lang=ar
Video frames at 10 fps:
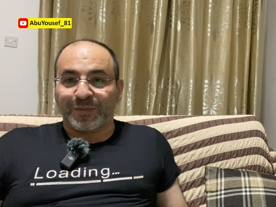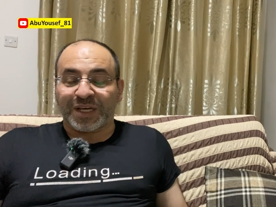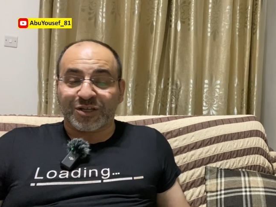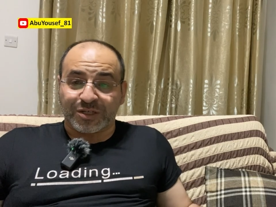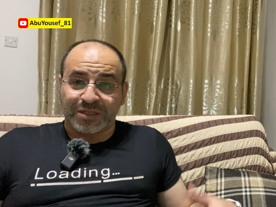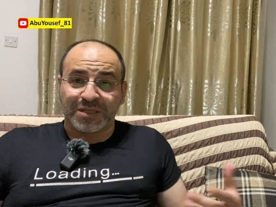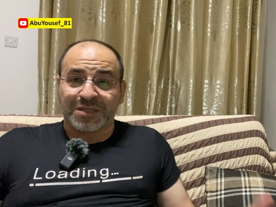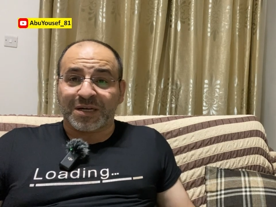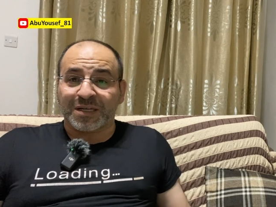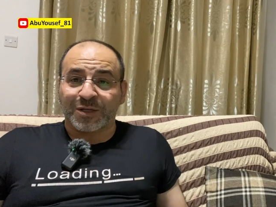معلش
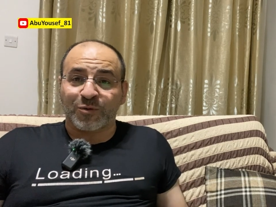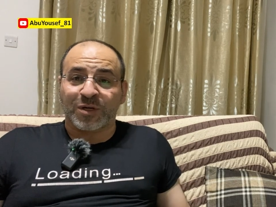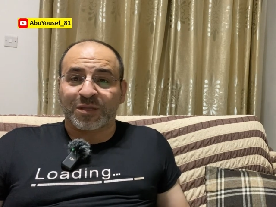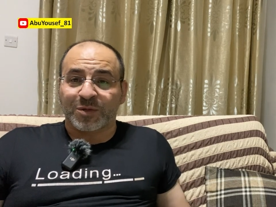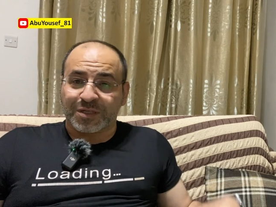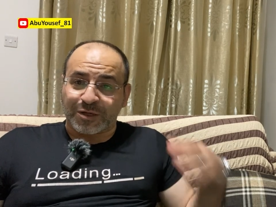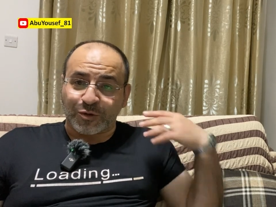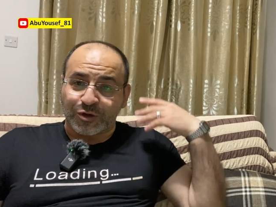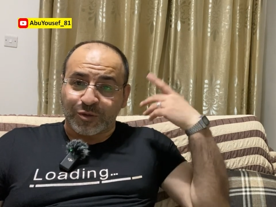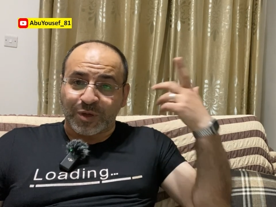السلسله هاي طولت بس انا
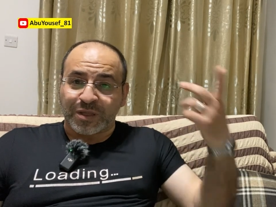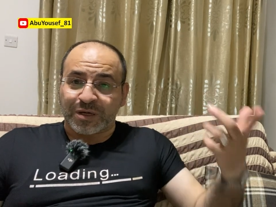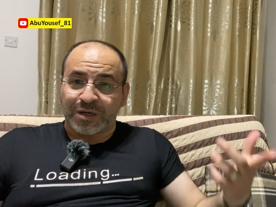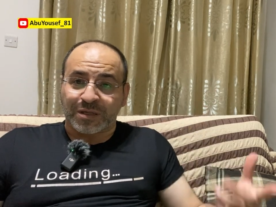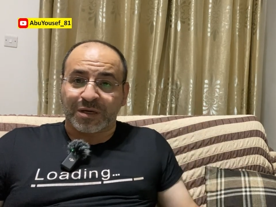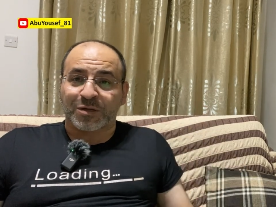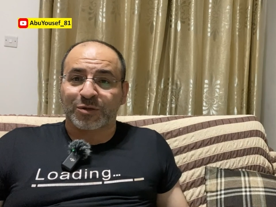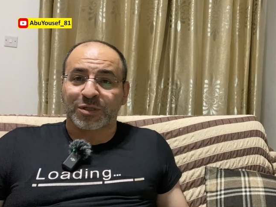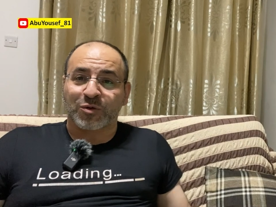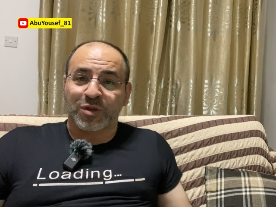كل يوم بتذكر
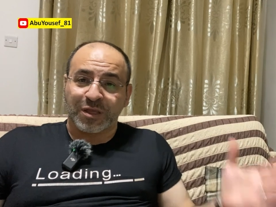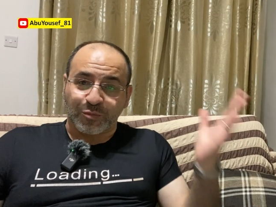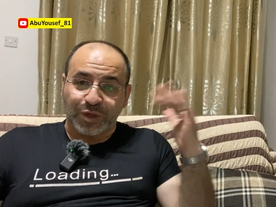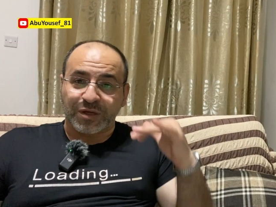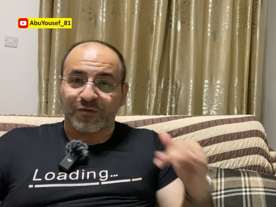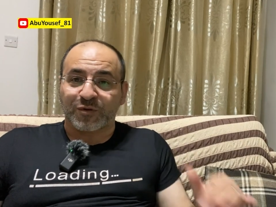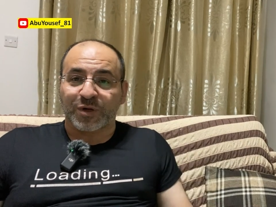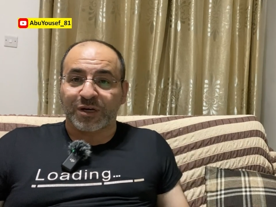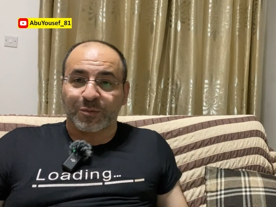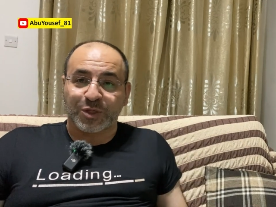تخصص او اثنين بضيفهم
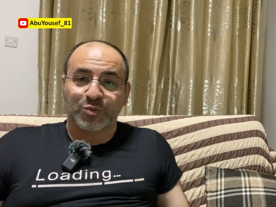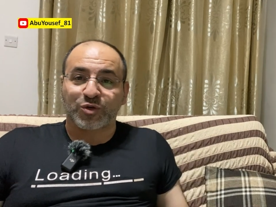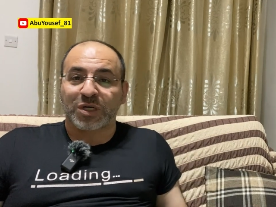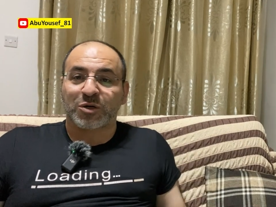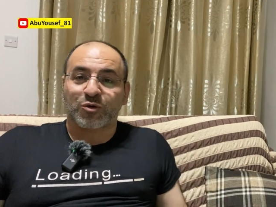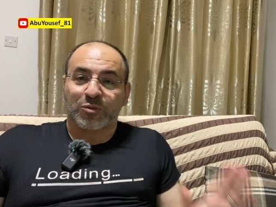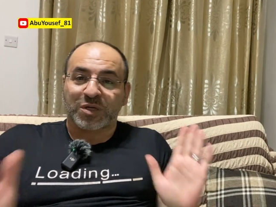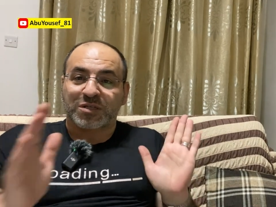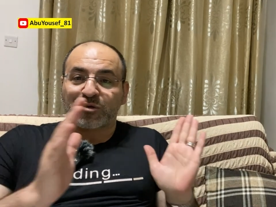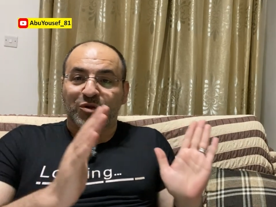على المجموعه كل ما
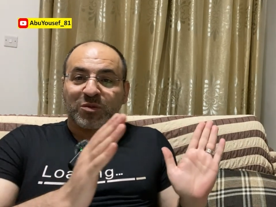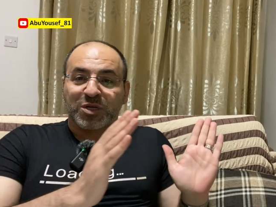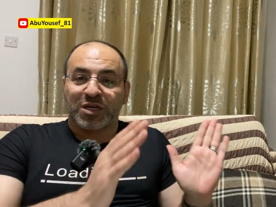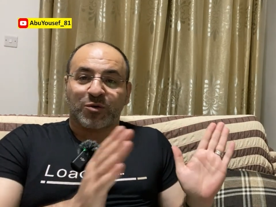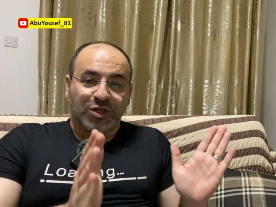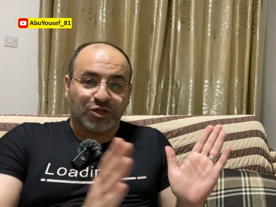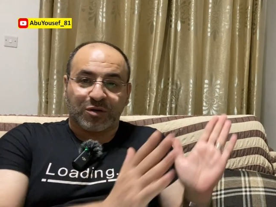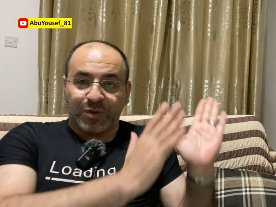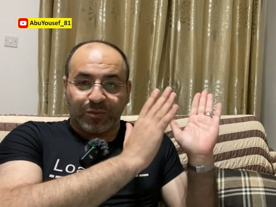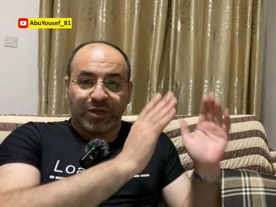يصيروا ثمانية او عشرة
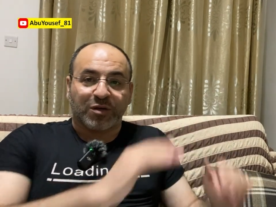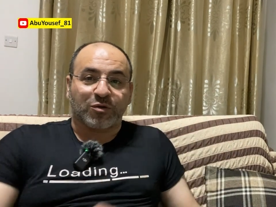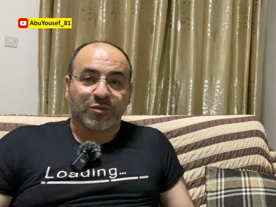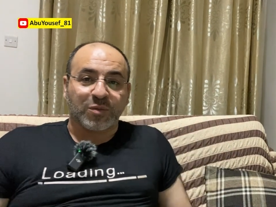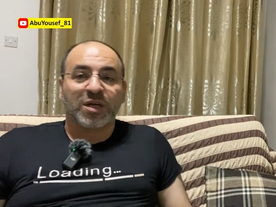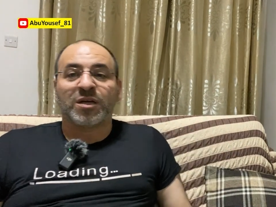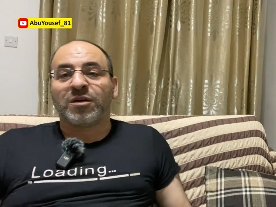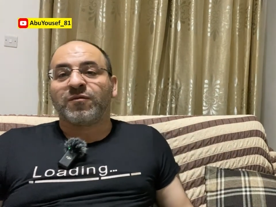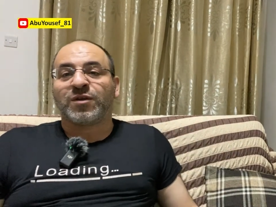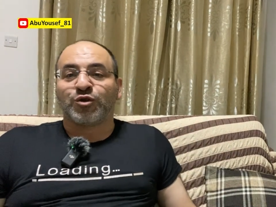بعمل لهم
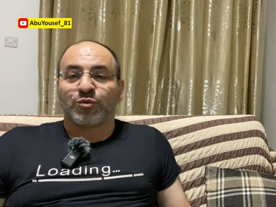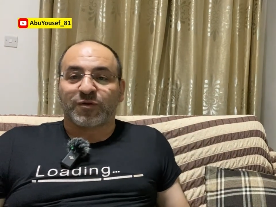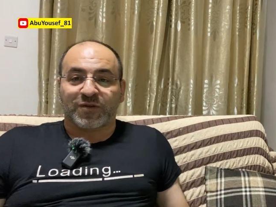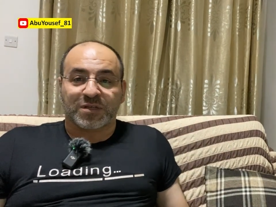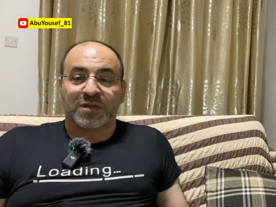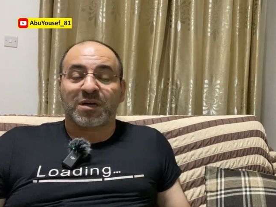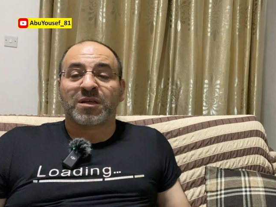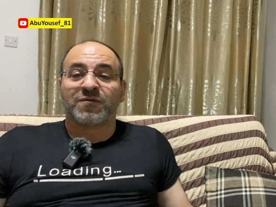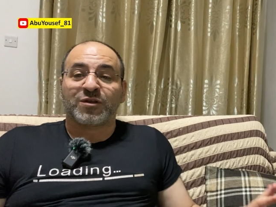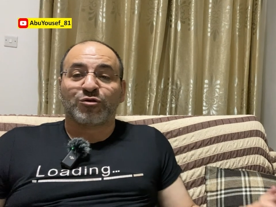فيديو منفصل هذا
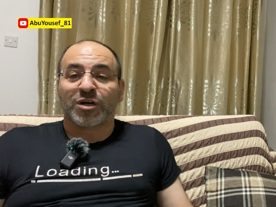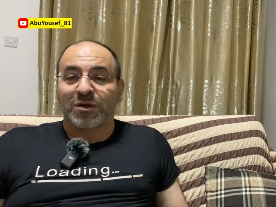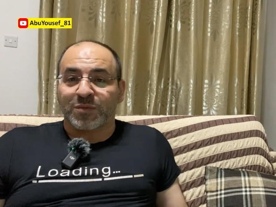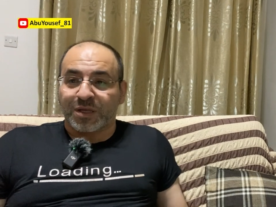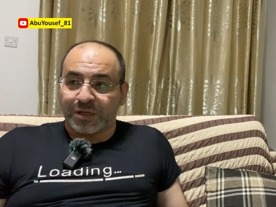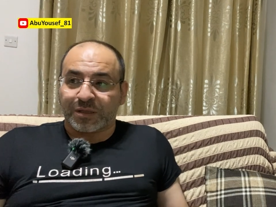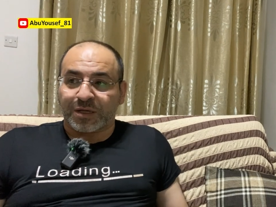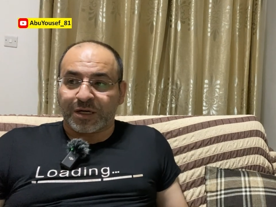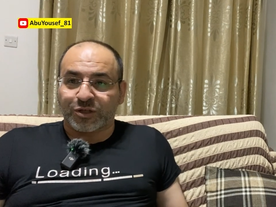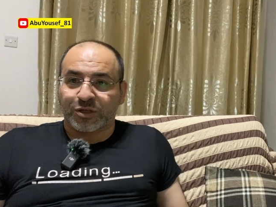الفيديو رقم
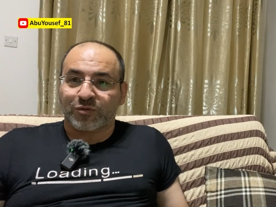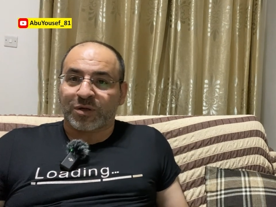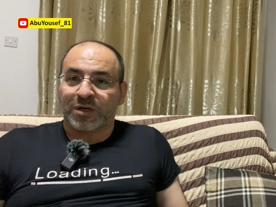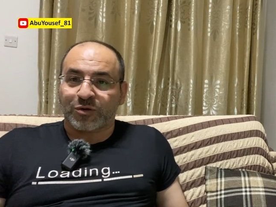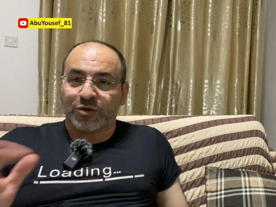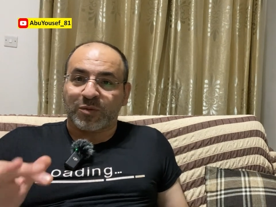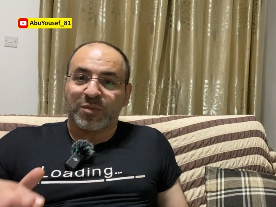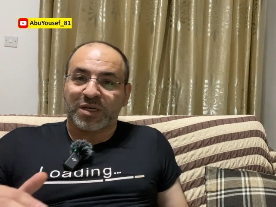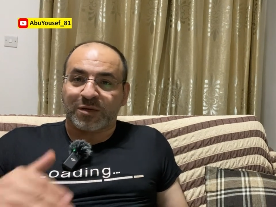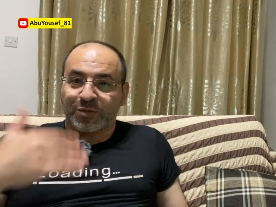13 اتوقع انه
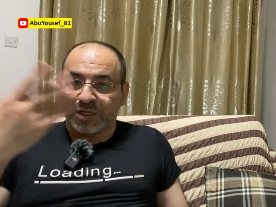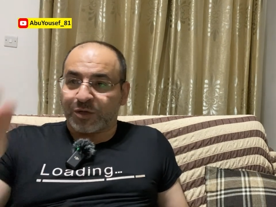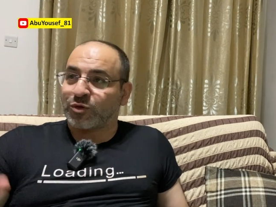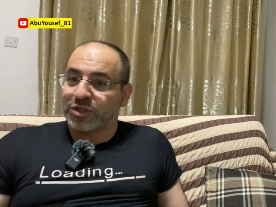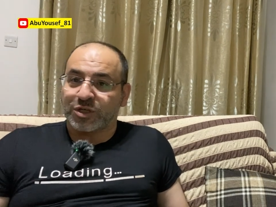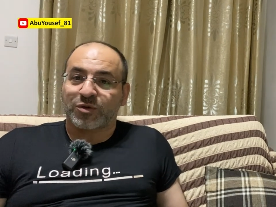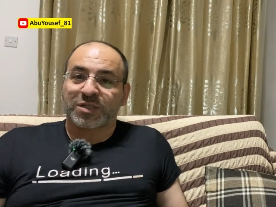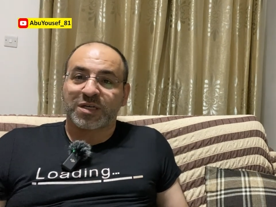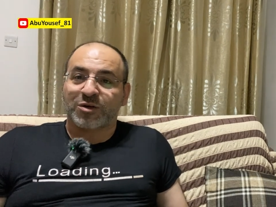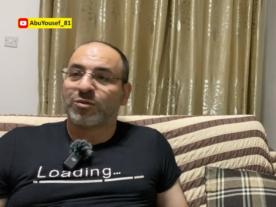كملنا المية او
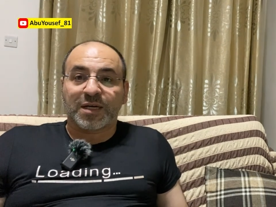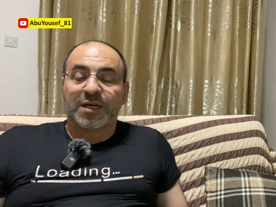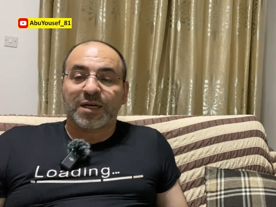تجاوزناهم